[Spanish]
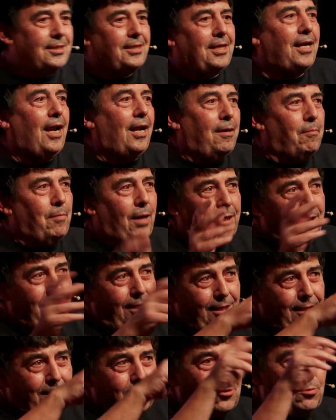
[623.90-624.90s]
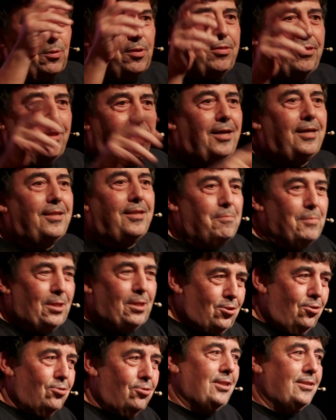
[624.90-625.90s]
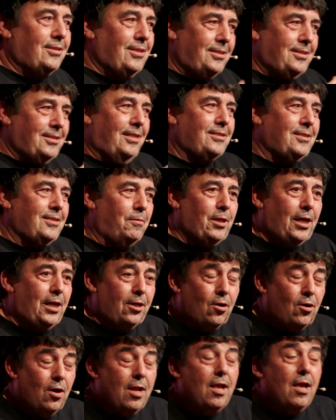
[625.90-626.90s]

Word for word: en Alemania, Suecia y demás cosas de estas de verano.